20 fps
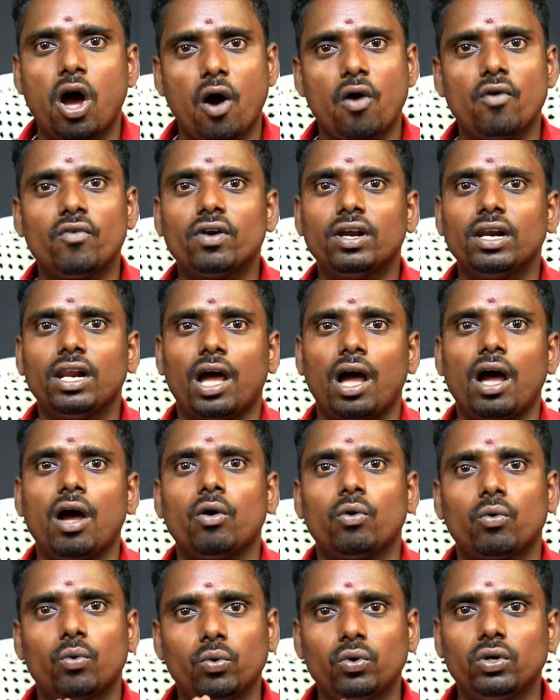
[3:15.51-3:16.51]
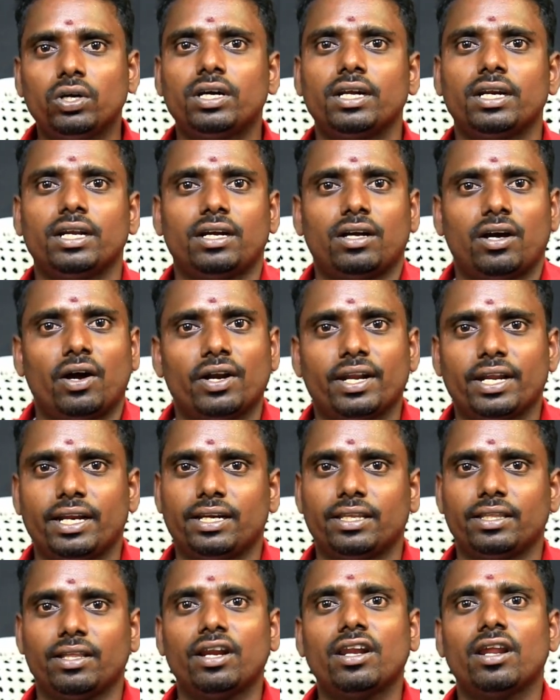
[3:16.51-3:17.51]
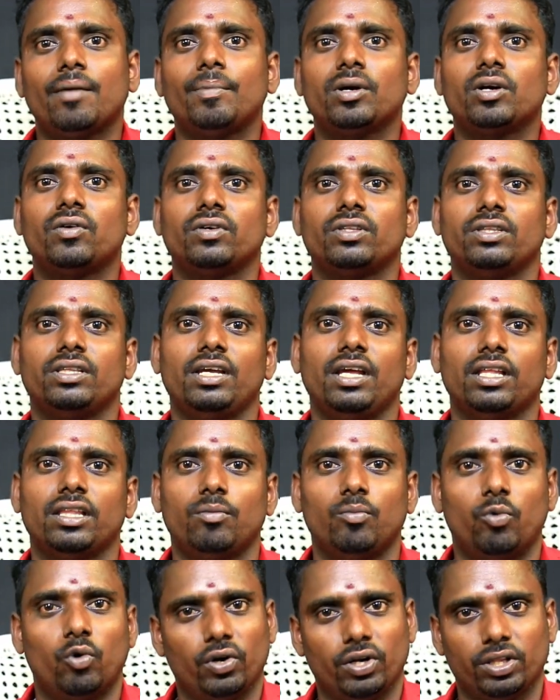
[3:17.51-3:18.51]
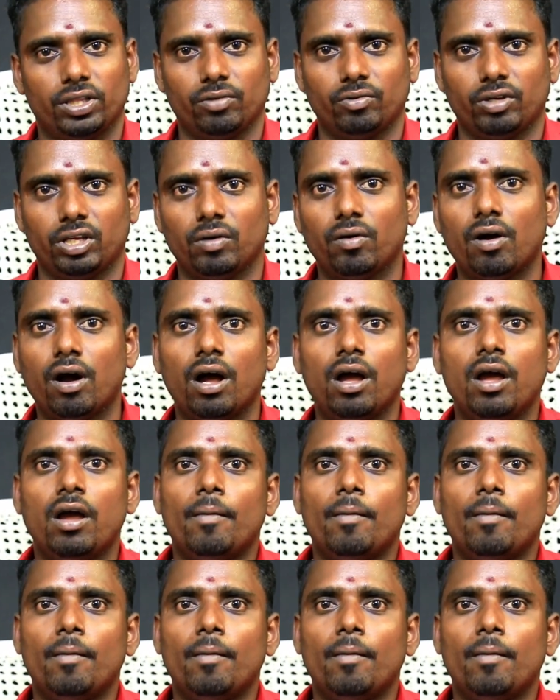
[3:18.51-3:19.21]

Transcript: அவங்களா கொடுக்குற காண்டாக்ட் தான் நமக்கு வந்து அந்த போனஸ் ஓகேவா